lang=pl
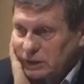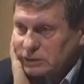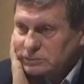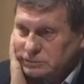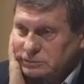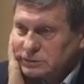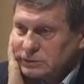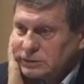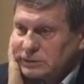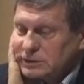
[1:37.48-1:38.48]
i tak,
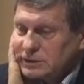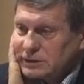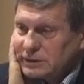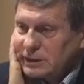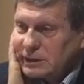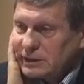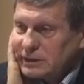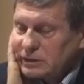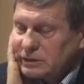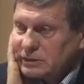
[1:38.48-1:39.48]
dla
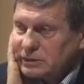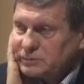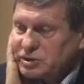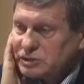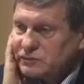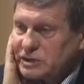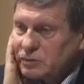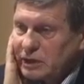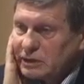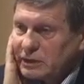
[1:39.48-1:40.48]
e,
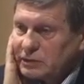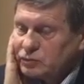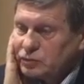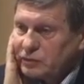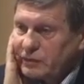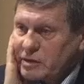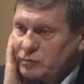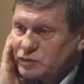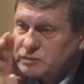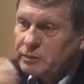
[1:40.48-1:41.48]
przeciwdziałania
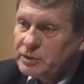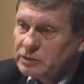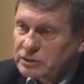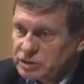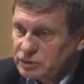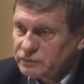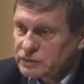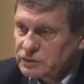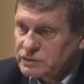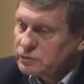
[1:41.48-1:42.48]
długotrwałemu osłabieniu
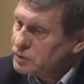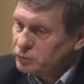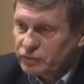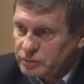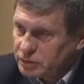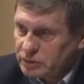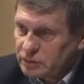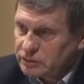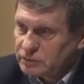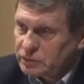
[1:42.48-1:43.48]
naszego wzrostu i nie mówimy
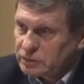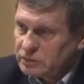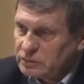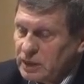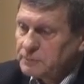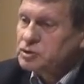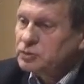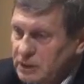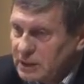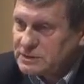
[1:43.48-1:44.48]
tylko o tym roku, a
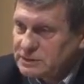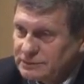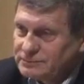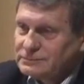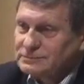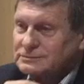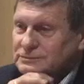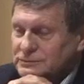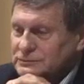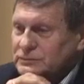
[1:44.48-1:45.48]
przy okazji
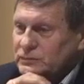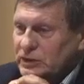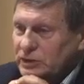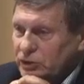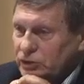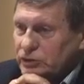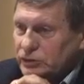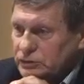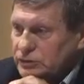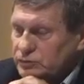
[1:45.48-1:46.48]
te
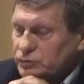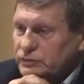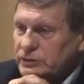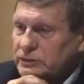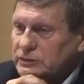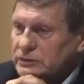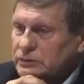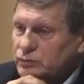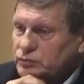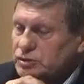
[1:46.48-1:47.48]
kroki, o których mówię,
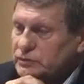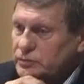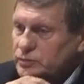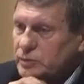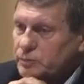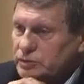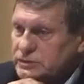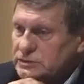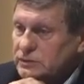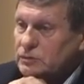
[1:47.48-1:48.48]
umożliwiły
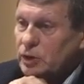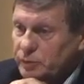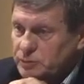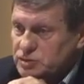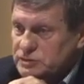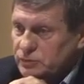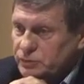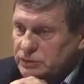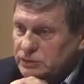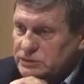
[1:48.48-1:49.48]
Polsce dobre
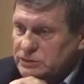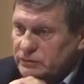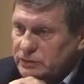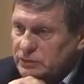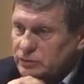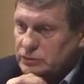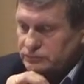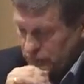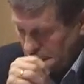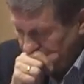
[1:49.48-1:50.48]
przystąpienie do strefy
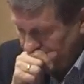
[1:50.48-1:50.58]
euro.